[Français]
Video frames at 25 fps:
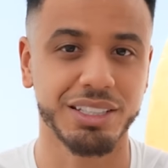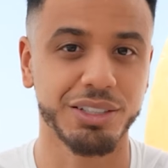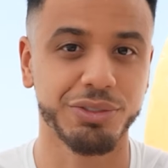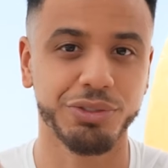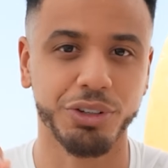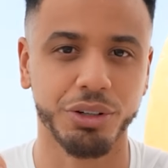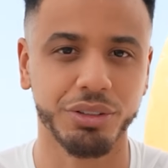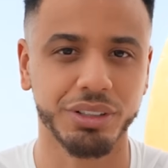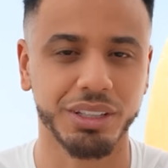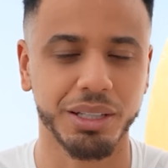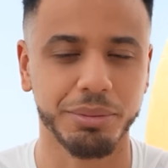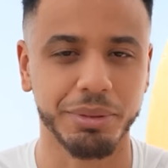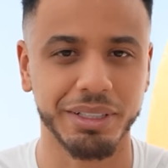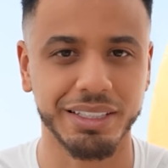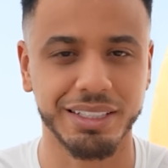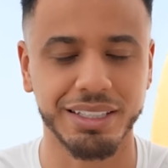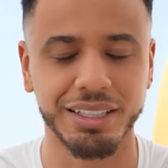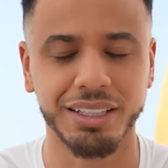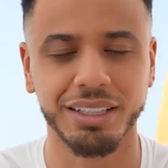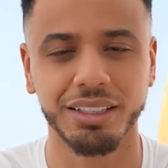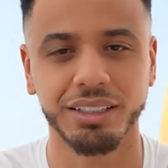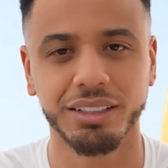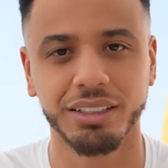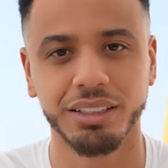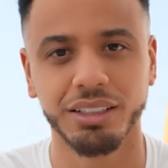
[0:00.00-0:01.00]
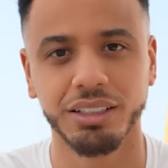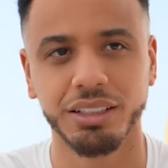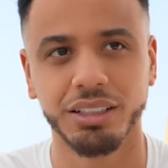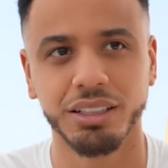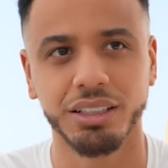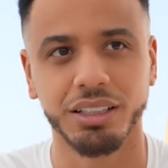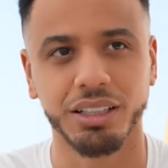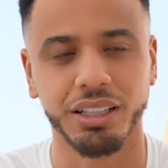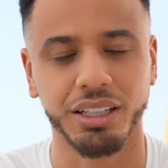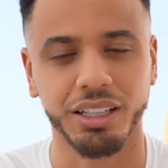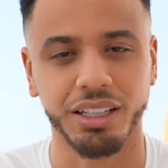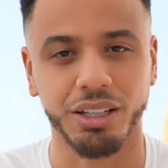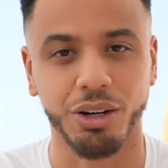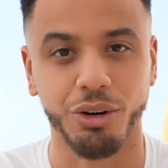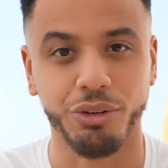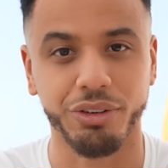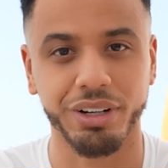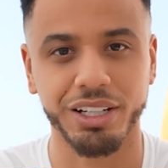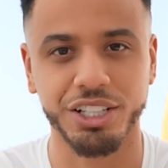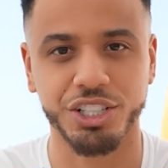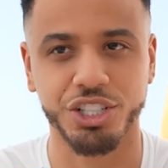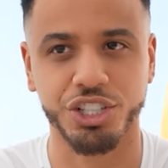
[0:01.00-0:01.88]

différentes thématiques, et en vrai,